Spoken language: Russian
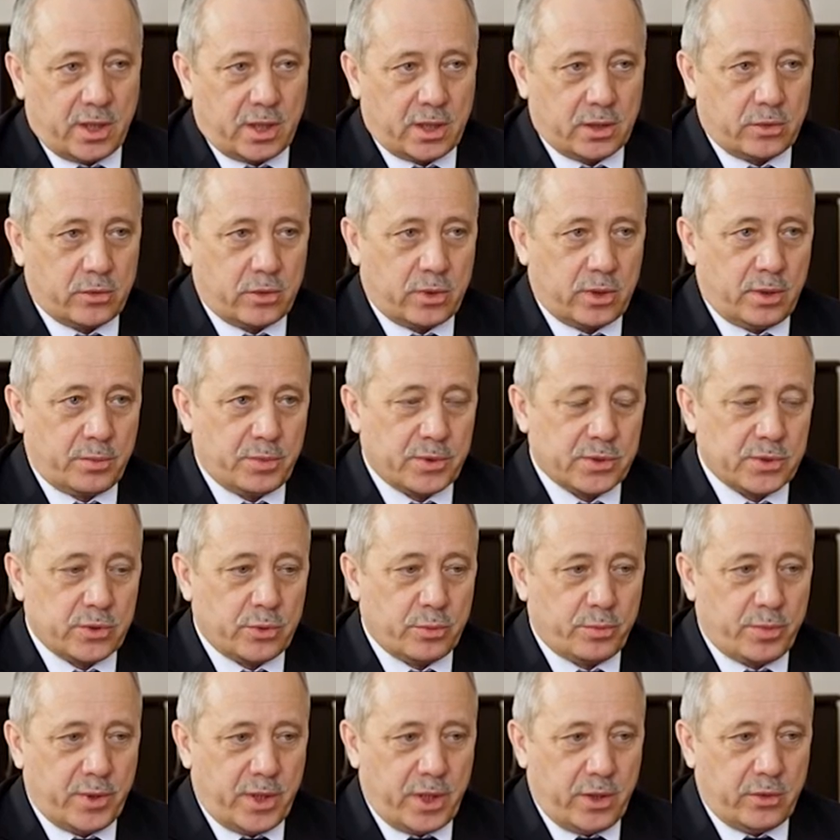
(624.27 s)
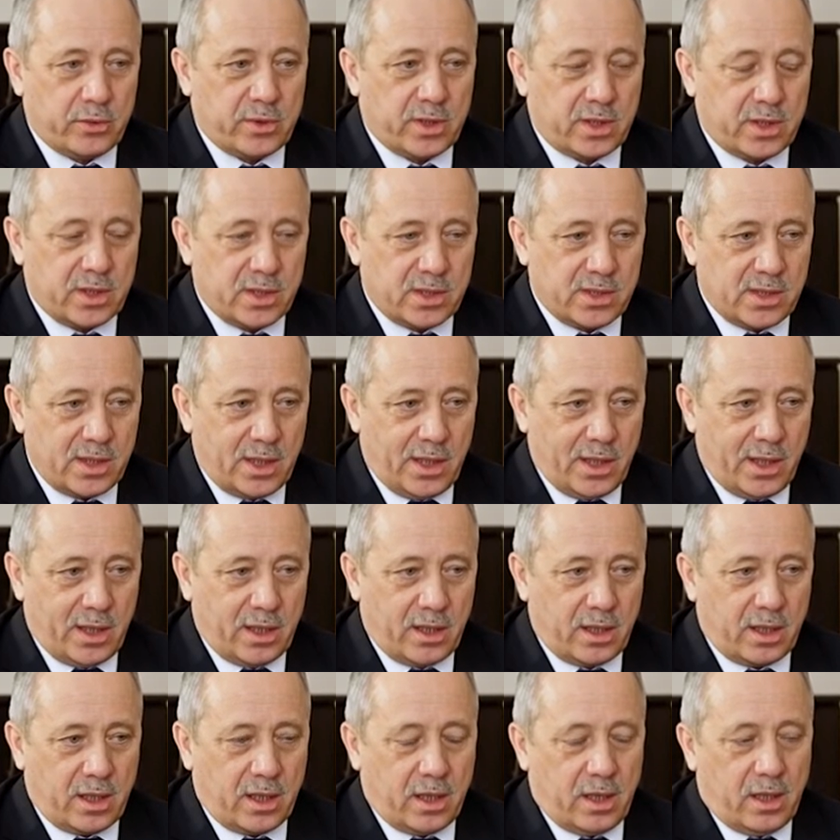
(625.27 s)
которые поступают от
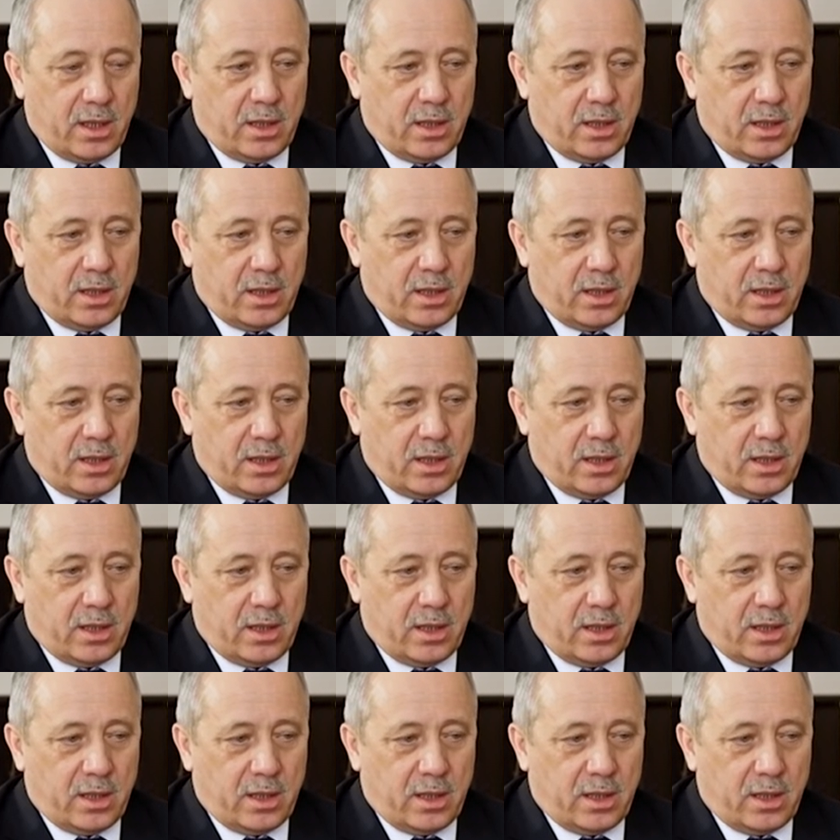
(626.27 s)
населения.